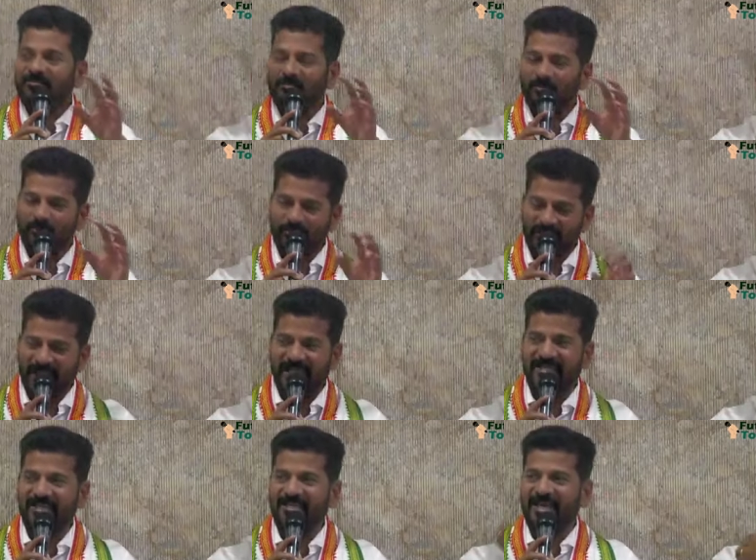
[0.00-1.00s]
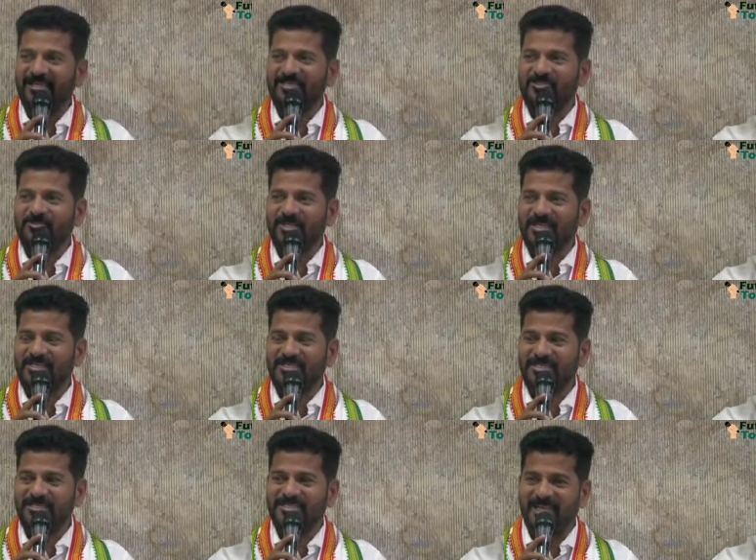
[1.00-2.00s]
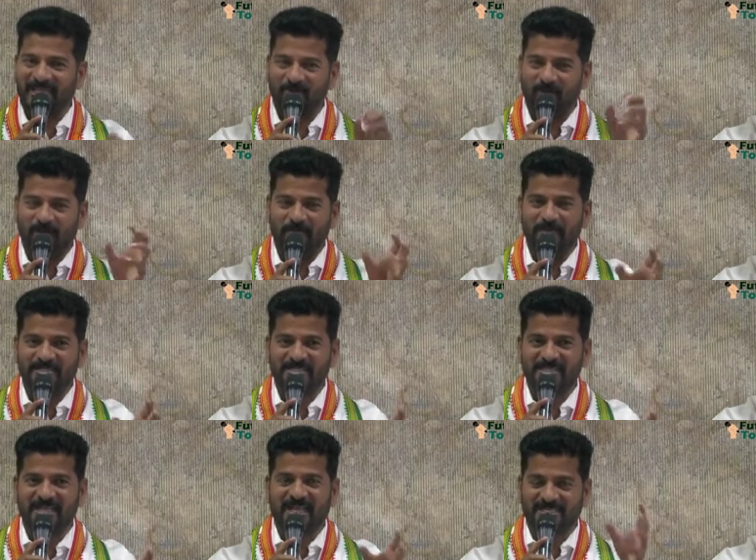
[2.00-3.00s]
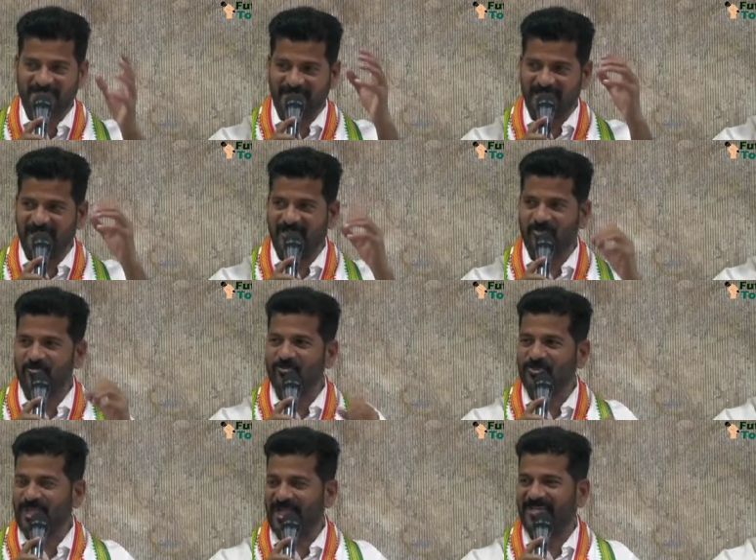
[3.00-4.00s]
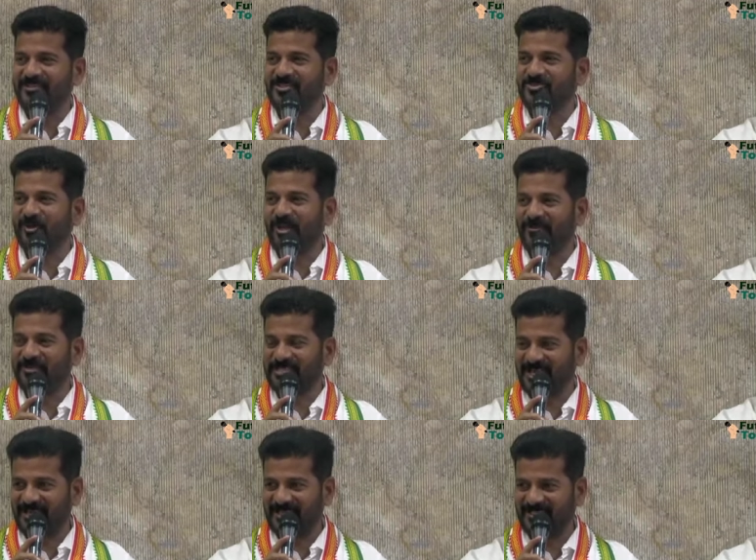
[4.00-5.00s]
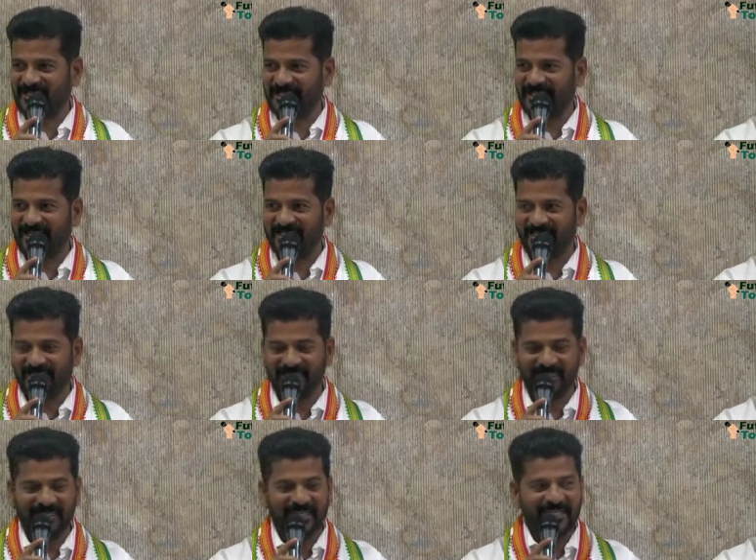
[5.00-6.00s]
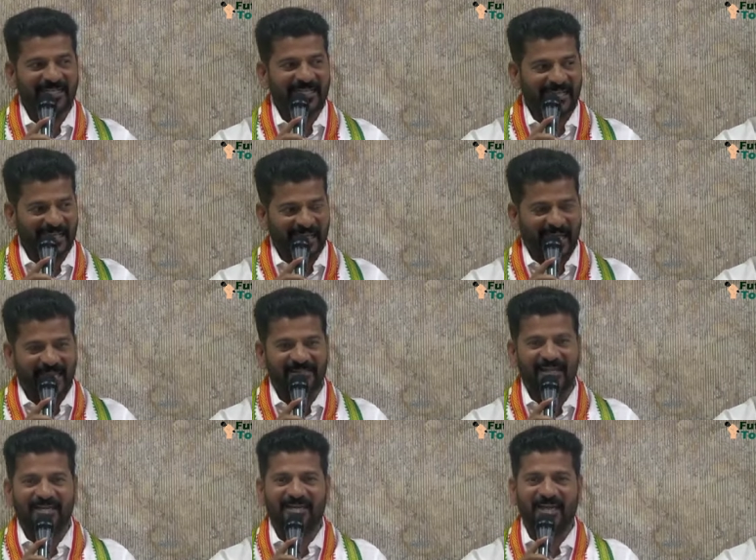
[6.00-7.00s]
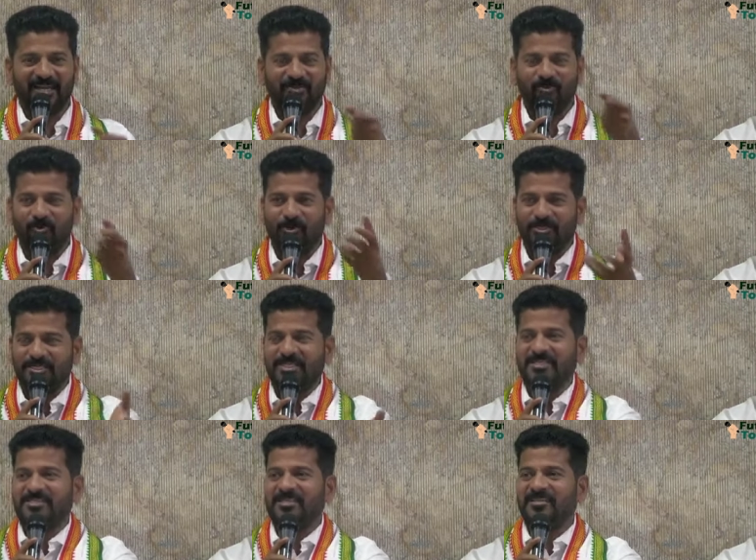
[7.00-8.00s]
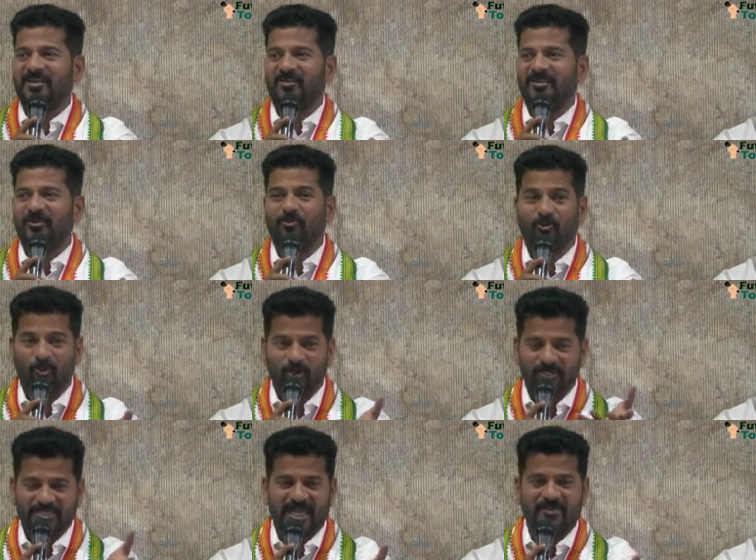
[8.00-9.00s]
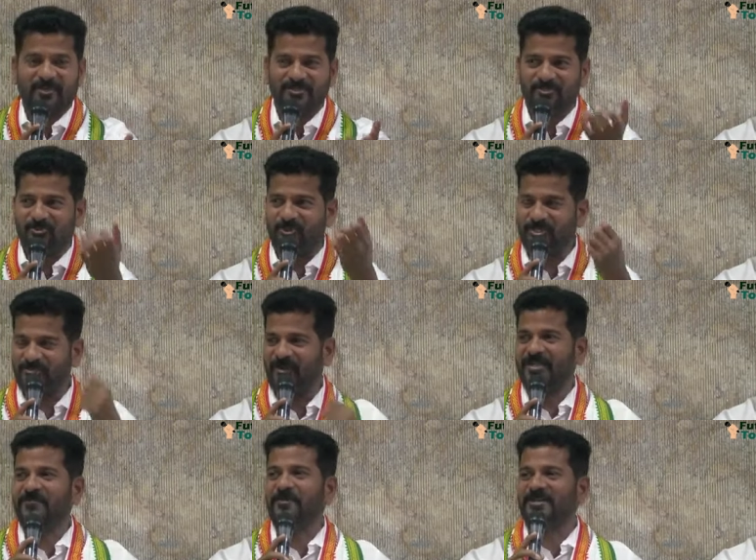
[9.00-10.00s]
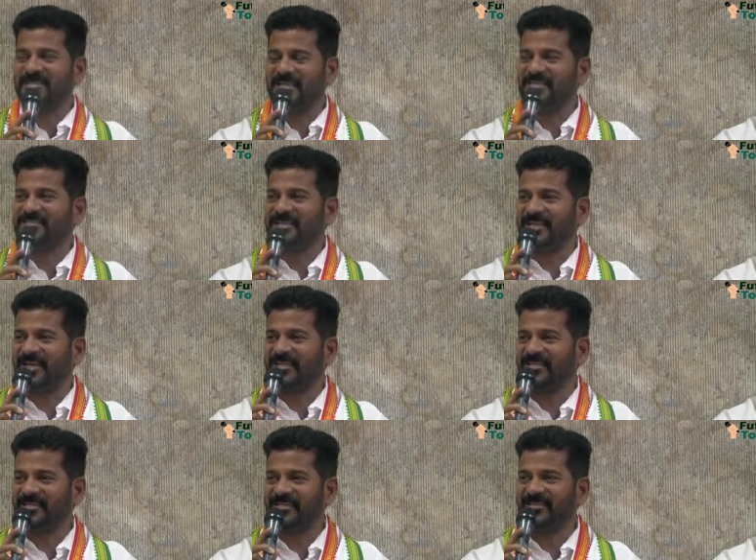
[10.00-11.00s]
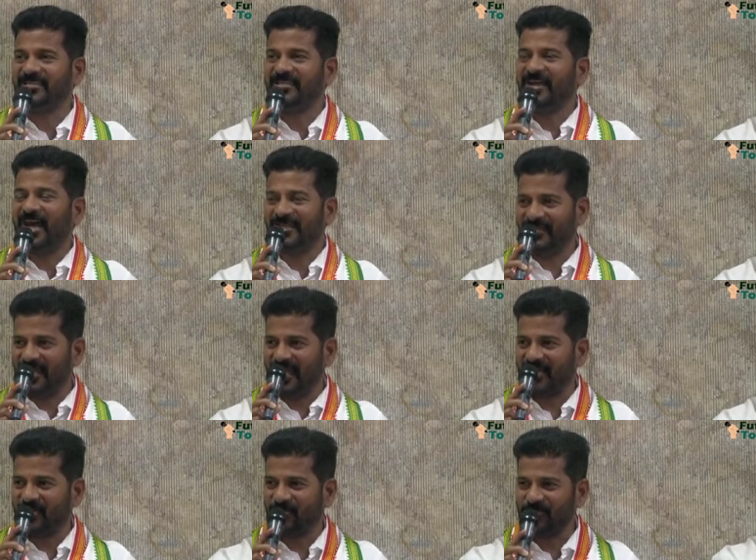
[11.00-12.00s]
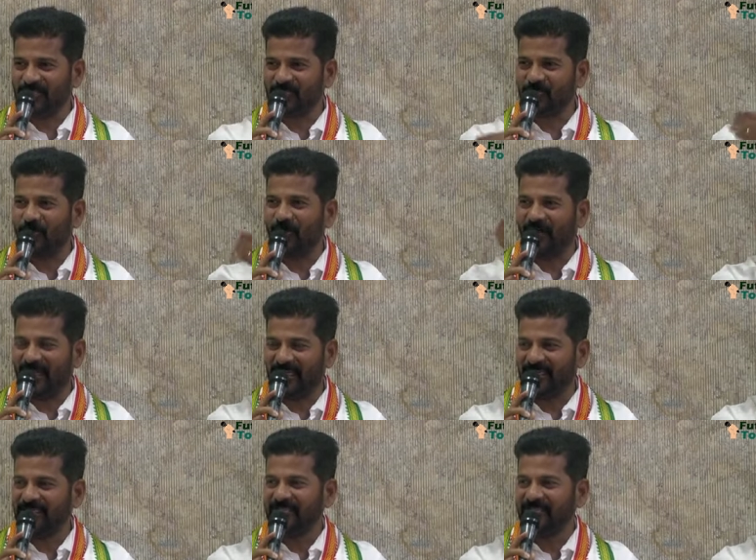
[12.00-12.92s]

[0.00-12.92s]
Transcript: ముద్దాయిలను అరెస్టు చేసి జైలుకు పంపించి కస్టడీలకు ముద్దాయిలను తీసుకోవాలి విచారణ చేయడానికి ఈ ఆధారాలను కోర్టుకి ఇచ్చిన తర్వాత కోర్టు అనుమతితోని వాటి పరిశీలించడానికి అధికారులు తీసుకోవాలి